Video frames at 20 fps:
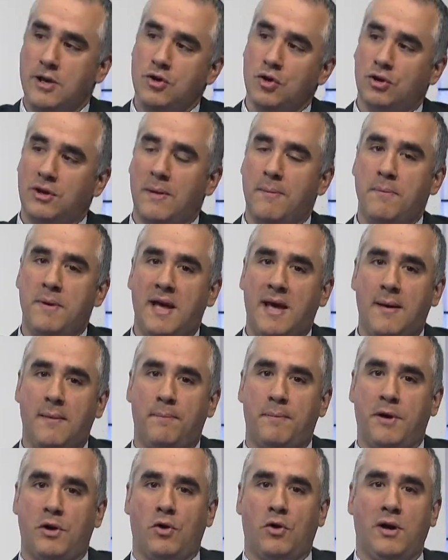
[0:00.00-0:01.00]
y yo
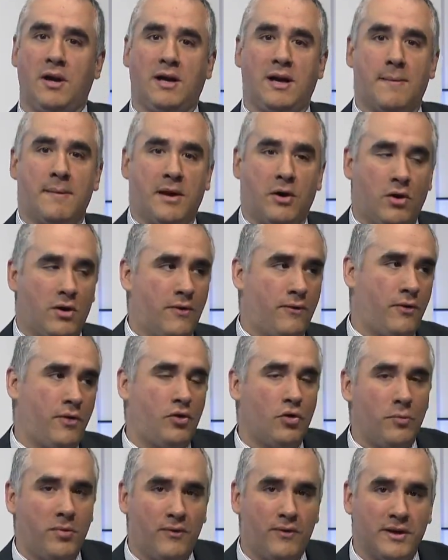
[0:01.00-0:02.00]
también, pero el camarógrafo,
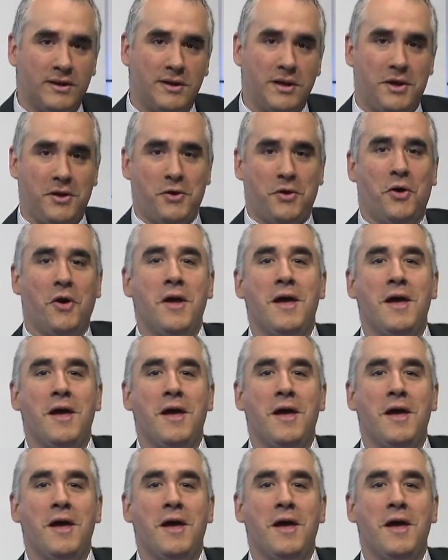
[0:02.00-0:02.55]
disculpe el fastidio,